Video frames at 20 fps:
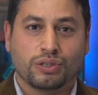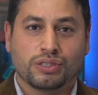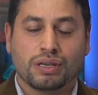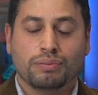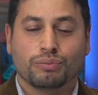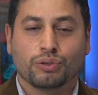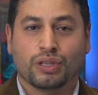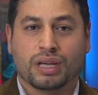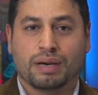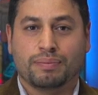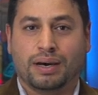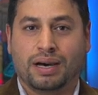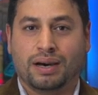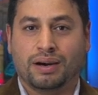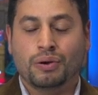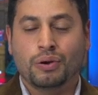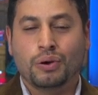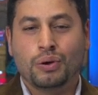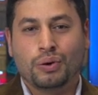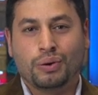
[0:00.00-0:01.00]
حسن
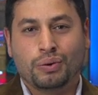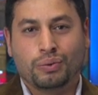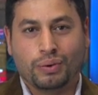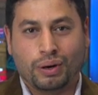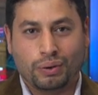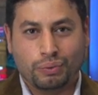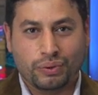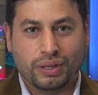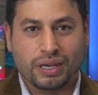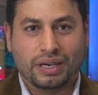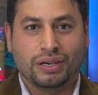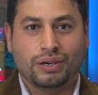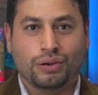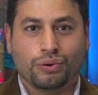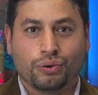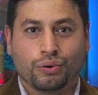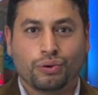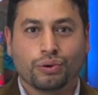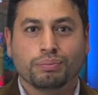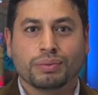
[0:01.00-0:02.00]
المتابعة
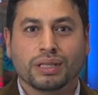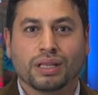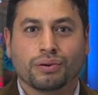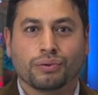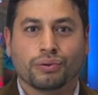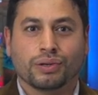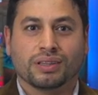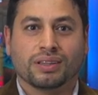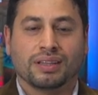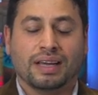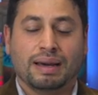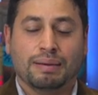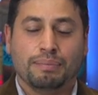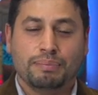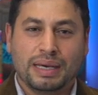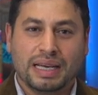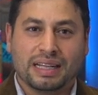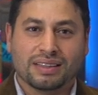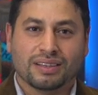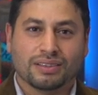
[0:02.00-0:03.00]
وأذكركم بضرورة
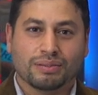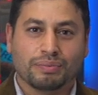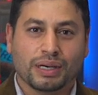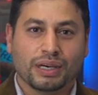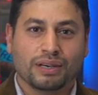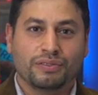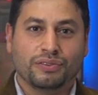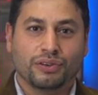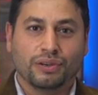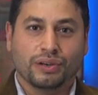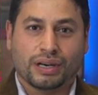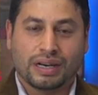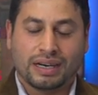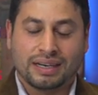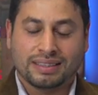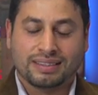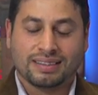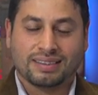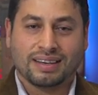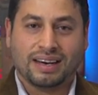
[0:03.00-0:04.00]
تحميل تطبيق
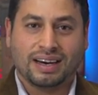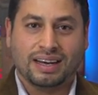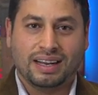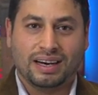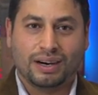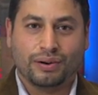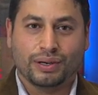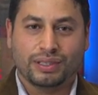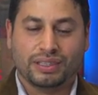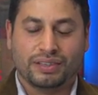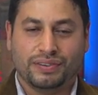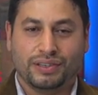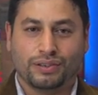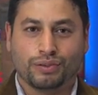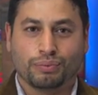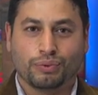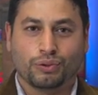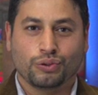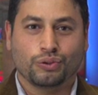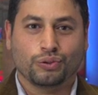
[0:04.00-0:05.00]
إنفوجرات على
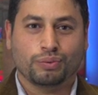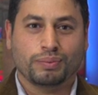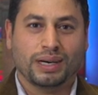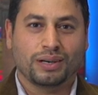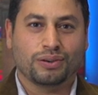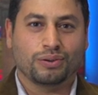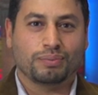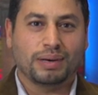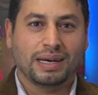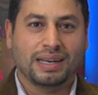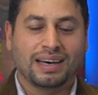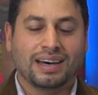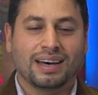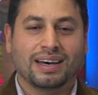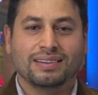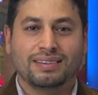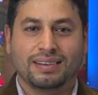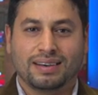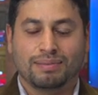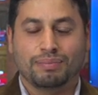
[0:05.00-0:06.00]
هواتفكم كنت معكم أنا
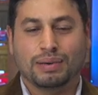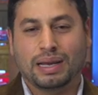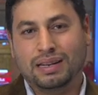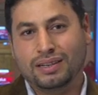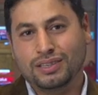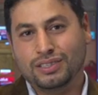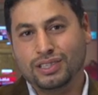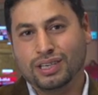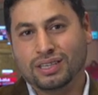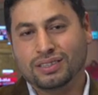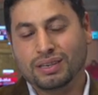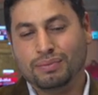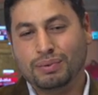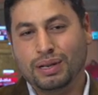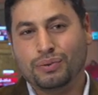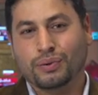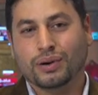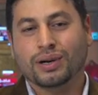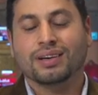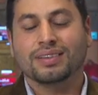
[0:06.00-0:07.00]
أدهم الذي أطيب
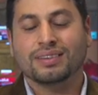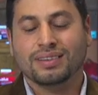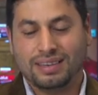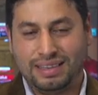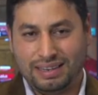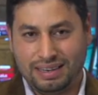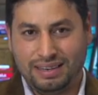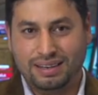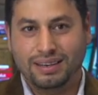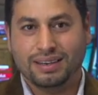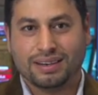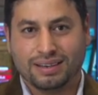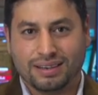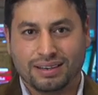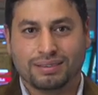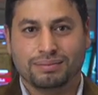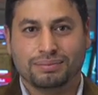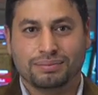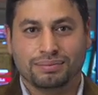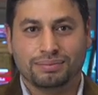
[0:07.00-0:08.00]
الأوقات إلى
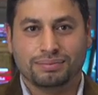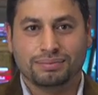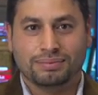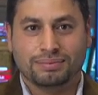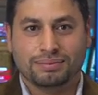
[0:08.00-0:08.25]
اللقاء